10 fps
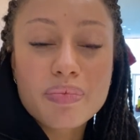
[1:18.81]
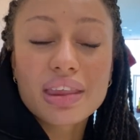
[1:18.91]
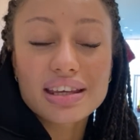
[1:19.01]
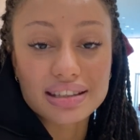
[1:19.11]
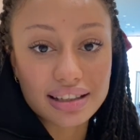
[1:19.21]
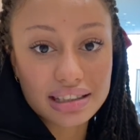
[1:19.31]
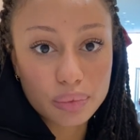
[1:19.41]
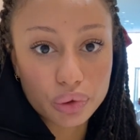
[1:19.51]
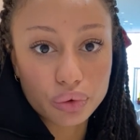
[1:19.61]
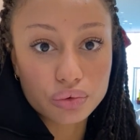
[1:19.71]
C'est très
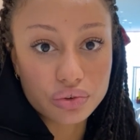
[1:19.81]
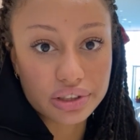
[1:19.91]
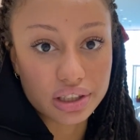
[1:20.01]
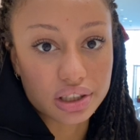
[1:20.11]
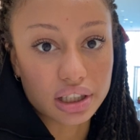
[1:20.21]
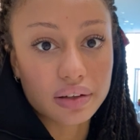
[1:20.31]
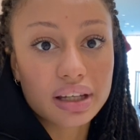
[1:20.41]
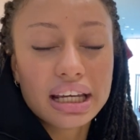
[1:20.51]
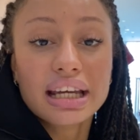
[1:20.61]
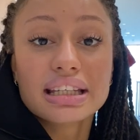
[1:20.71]
important que vous le sachiez.
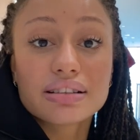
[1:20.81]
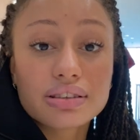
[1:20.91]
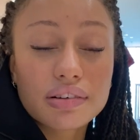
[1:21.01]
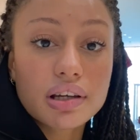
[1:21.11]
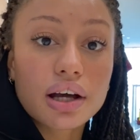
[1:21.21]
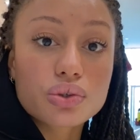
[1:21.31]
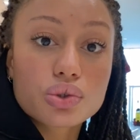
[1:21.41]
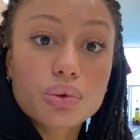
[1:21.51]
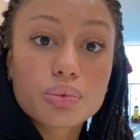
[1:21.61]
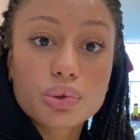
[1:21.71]
Si vous avez un
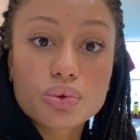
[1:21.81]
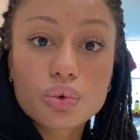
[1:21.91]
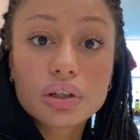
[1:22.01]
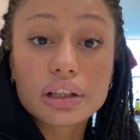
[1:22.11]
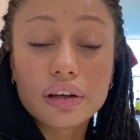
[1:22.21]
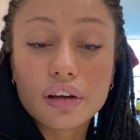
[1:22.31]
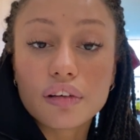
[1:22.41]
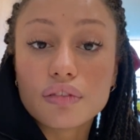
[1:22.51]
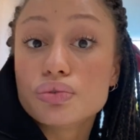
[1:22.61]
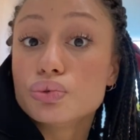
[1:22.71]
jour besoin et
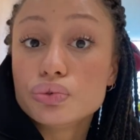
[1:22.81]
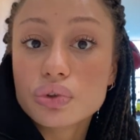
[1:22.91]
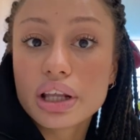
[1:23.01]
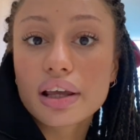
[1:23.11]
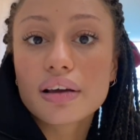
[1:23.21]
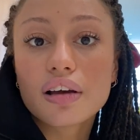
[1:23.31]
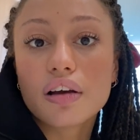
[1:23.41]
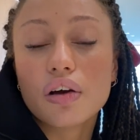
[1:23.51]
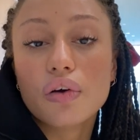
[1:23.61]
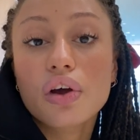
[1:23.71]
vous voulez
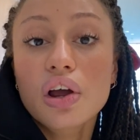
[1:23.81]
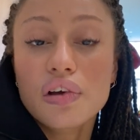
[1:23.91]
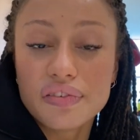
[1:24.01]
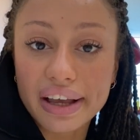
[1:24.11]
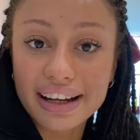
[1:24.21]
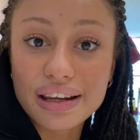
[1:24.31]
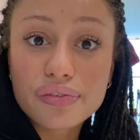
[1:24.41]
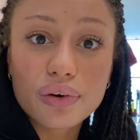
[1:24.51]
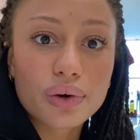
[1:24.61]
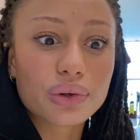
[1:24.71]
euh, faire
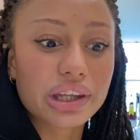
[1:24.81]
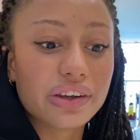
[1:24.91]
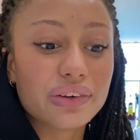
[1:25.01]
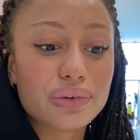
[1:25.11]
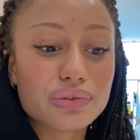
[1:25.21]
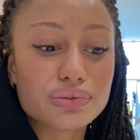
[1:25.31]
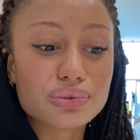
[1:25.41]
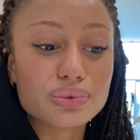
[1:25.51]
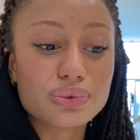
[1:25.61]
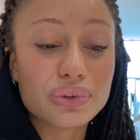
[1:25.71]
l'effort d'aller
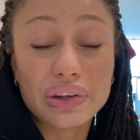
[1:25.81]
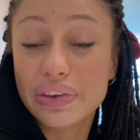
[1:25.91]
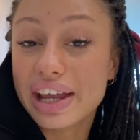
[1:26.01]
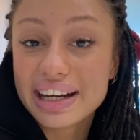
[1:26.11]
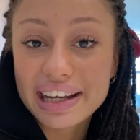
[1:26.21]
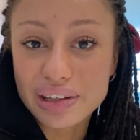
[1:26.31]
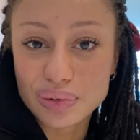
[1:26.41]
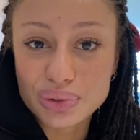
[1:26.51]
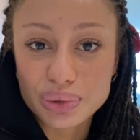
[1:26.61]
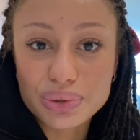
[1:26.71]
de, d'aller à une
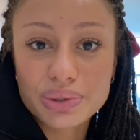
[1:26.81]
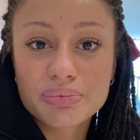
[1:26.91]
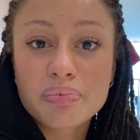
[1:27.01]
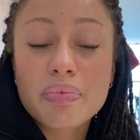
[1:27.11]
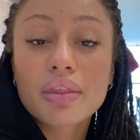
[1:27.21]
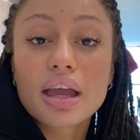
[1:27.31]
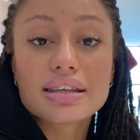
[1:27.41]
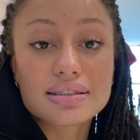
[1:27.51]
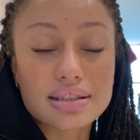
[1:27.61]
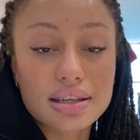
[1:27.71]
audience,
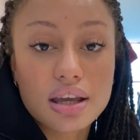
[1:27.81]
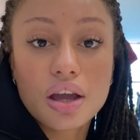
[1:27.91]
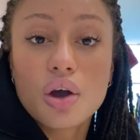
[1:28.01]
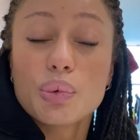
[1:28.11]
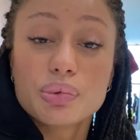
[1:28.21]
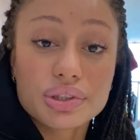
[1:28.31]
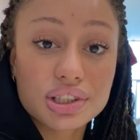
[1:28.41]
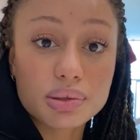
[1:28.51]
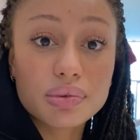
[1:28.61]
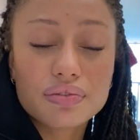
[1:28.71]
c'est
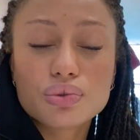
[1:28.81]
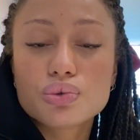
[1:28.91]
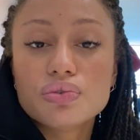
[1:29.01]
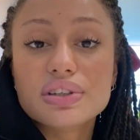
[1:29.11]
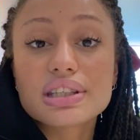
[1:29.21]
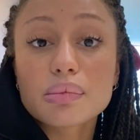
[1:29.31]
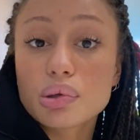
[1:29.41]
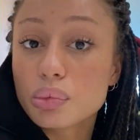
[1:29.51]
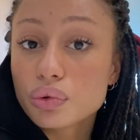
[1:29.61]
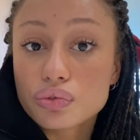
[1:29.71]
possible. Il vous suffit
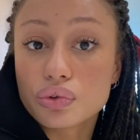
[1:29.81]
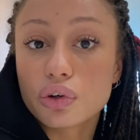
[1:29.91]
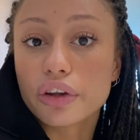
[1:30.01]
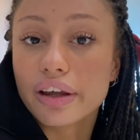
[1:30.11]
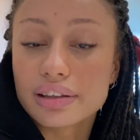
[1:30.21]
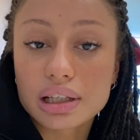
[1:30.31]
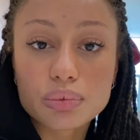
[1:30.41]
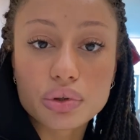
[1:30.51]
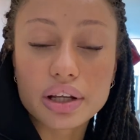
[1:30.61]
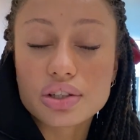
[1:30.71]
simplement de vous rendre à un
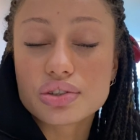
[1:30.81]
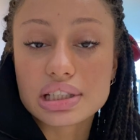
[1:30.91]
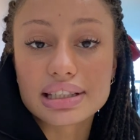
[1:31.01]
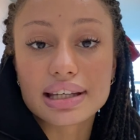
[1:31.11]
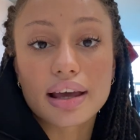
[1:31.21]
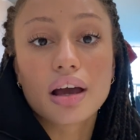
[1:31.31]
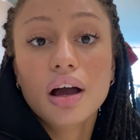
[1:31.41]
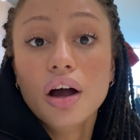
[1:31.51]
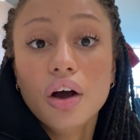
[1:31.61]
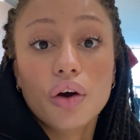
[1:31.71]
tribunal judiciaire
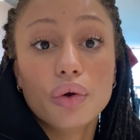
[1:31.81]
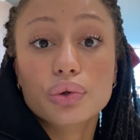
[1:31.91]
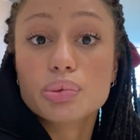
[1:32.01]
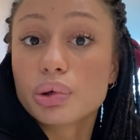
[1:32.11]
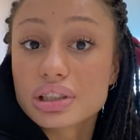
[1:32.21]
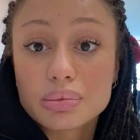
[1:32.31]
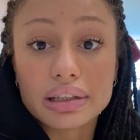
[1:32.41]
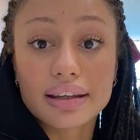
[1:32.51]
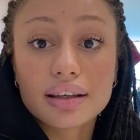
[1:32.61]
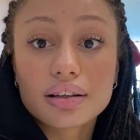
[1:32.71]
euh, de
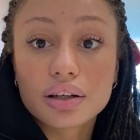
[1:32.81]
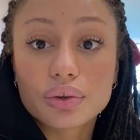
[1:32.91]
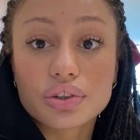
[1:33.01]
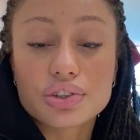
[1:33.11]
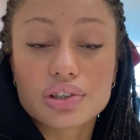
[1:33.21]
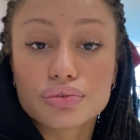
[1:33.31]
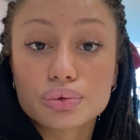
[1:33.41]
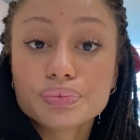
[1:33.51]
proximité, hein, à côté de chez vous,